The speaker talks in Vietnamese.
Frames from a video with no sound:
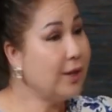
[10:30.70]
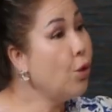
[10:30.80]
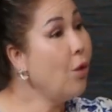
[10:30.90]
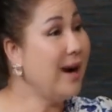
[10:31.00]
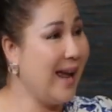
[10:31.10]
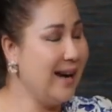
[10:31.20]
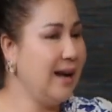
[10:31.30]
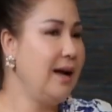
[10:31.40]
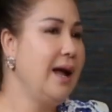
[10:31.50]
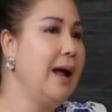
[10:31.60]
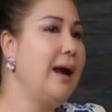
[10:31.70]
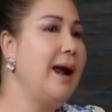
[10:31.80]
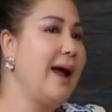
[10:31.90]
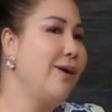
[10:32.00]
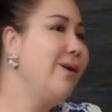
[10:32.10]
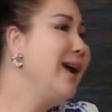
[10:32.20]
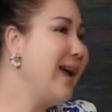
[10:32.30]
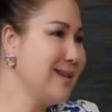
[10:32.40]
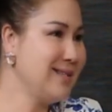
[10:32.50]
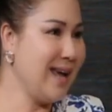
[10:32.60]
cái thuốc này đó là nó
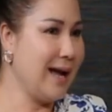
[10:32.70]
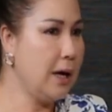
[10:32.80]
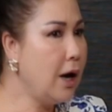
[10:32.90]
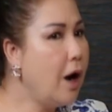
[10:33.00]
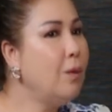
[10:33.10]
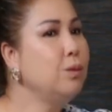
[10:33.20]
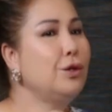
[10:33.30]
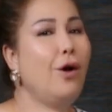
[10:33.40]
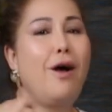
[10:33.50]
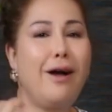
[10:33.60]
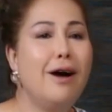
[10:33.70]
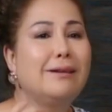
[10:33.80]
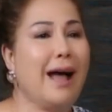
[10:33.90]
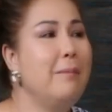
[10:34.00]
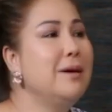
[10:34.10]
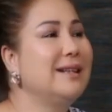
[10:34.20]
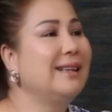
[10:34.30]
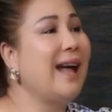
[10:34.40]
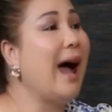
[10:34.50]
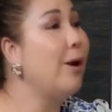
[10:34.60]
ngăn chặn không cho cơ thể mình
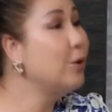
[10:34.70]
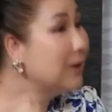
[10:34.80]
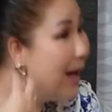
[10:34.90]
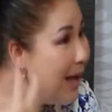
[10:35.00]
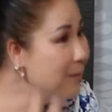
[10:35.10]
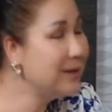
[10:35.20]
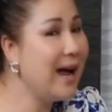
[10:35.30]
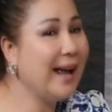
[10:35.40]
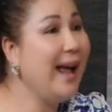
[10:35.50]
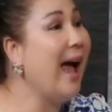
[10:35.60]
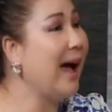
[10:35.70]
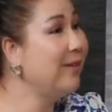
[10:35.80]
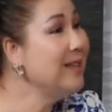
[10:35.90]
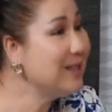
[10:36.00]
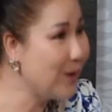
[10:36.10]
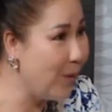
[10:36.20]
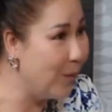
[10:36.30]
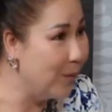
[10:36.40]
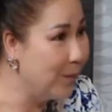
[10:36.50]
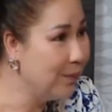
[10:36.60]
tạo thêm ra cái hạt crystal
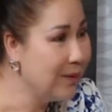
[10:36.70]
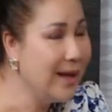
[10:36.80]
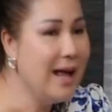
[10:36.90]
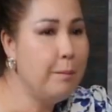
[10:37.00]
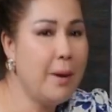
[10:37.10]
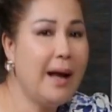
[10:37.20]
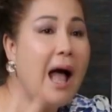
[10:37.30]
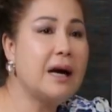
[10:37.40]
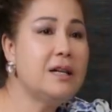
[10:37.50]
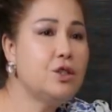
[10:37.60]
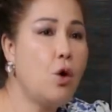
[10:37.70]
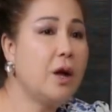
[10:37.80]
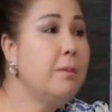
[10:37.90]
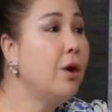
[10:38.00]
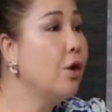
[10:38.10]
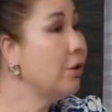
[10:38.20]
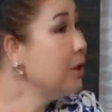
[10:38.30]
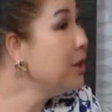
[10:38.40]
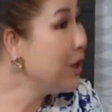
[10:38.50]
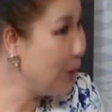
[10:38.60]
yeah. mà cái hạt crystal khi mà nó có
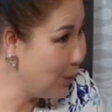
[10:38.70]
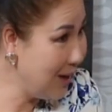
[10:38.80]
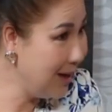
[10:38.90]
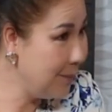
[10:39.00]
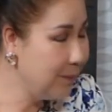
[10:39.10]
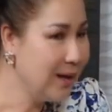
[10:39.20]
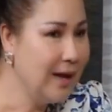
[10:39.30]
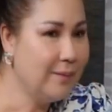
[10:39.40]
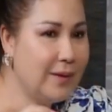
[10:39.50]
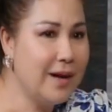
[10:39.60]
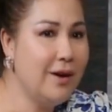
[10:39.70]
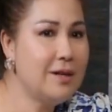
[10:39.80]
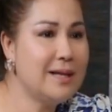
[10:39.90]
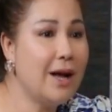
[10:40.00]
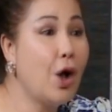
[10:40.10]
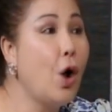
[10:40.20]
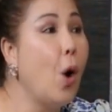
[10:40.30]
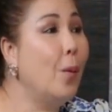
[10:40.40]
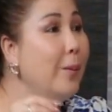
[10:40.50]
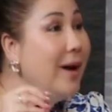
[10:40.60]
nhiều đó thì nó sẽ
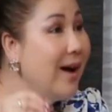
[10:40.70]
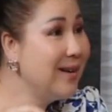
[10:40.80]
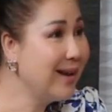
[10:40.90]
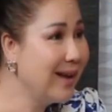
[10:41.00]
cộm lên